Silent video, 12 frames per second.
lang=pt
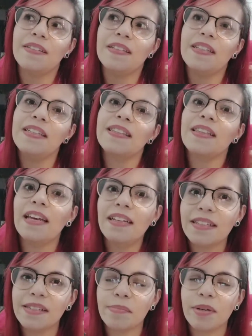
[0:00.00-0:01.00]
que tem
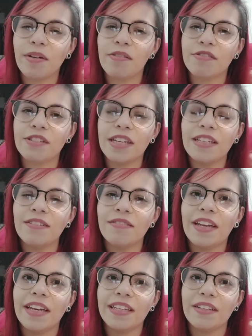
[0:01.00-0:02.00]
esse preconceito,
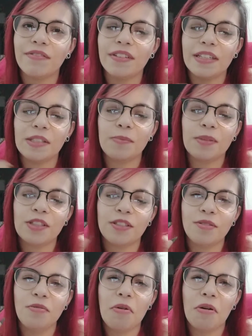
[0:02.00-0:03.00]
né? E que fica
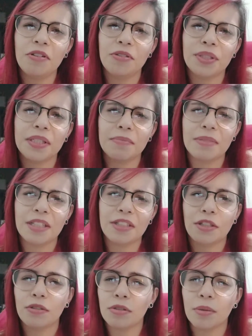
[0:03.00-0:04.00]
despejando ódio em cima da
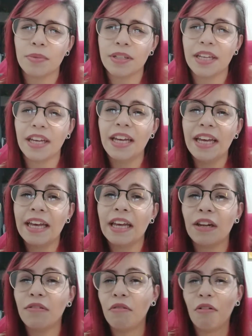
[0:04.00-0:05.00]
gente só porque
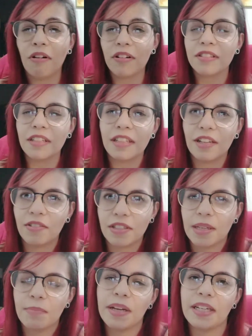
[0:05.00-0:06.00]
ela não gosta da nossa
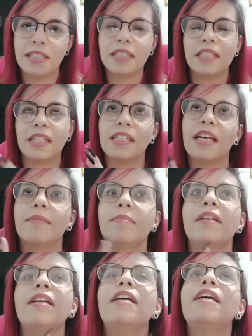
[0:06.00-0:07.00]
aparência, sabe?
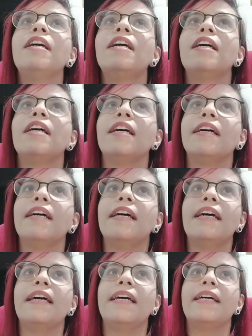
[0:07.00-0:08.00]

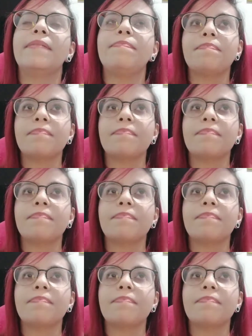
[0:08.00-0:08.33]
É...